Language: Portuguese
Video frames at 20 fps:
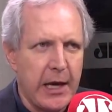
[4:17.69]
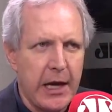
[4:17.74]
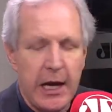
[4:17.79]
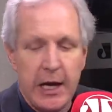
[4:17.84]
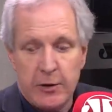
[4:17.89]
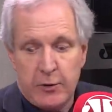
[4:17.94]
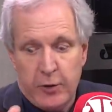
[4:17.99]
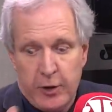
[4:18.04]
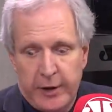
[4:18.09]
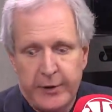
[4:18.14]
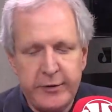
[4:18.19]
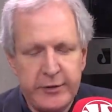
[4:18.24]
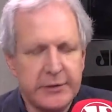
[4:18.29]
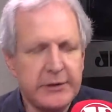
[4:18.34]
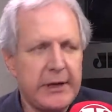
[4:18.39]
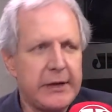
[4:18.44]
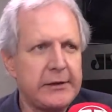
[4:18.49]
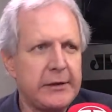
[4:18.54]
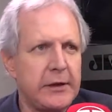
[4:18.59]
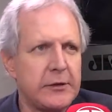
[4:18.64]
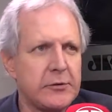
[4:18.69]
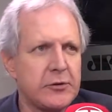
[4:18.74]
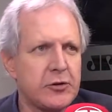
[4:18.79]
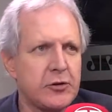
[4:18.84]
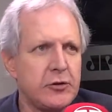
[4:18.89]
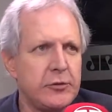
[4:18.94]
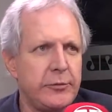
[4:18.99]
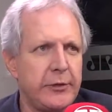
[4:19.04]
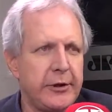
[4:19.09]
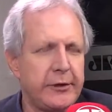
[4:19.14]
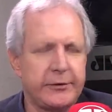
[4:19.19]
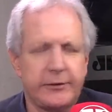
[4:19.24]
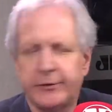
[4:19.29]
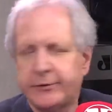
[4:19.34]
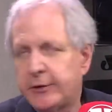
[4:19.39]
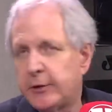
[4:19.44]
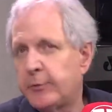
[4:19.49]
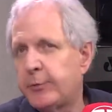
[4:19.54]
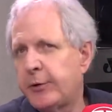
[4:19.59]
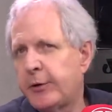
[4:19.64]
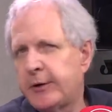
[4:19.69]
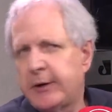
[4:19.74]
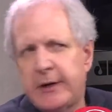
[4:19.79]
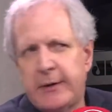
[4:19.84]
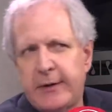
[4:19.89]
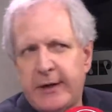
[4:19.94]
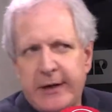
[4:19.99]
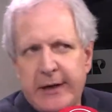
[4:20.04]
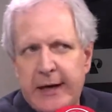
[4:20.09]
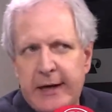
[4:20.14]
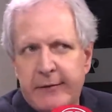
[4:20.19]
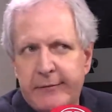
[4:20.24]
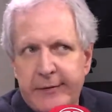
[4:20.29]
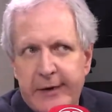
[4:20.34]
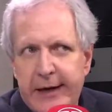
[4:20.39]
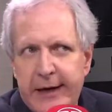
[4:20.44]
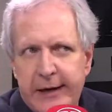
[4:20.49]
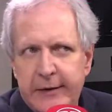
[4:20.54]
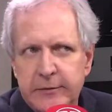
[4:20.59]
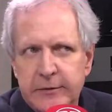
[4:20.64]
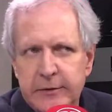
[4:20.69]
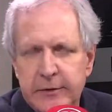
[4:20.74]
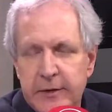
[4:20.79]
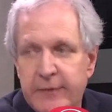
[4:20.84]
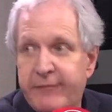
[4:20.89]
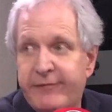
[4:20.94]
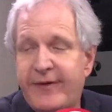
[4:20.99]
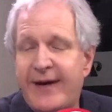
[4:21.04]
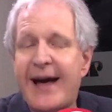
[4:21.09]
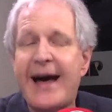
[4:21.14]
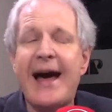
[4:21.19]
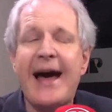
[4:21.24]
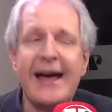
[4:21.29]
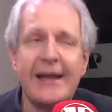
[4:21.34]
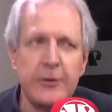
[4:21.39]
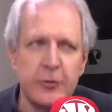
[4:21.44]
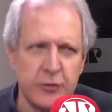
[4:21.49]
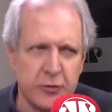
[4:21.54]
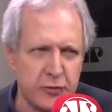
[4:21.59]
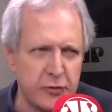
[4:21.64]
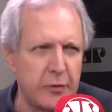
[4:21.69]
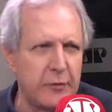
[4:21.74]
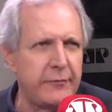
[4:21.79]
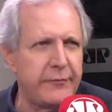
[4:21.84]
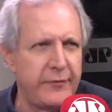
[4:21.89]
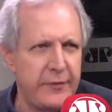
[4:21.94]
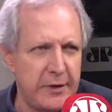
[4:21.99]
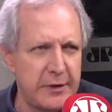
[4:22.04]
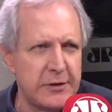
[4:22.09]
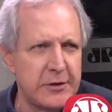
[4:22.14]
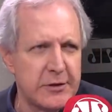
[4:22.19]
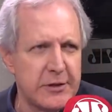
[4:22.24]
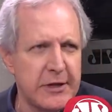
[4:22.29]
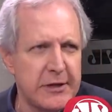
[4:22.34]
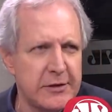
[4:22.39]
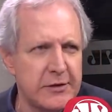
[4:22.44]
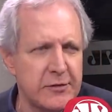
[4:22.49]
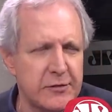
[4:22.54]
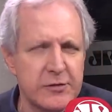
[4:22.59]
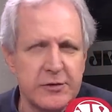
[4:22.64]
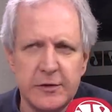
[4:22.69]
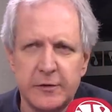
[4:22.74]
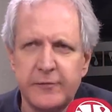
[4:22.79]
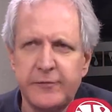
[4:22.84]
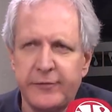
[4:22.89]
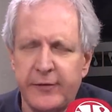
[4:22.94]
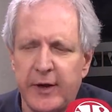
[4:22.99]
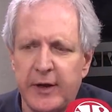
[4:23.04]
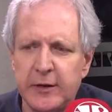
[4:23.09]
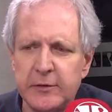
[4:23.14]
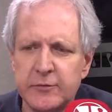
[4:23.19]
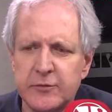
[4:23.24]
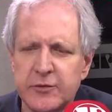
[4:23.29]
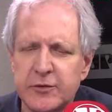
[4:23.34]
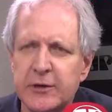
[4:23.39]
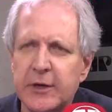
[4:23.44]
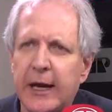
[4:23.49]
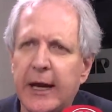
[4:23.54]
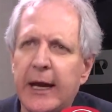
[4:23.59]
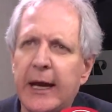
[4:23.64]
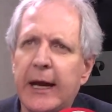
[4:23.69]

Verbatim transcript: Agora o Estadão descobriu. Então tem um programa gravado, vários convites já tinham sido feitos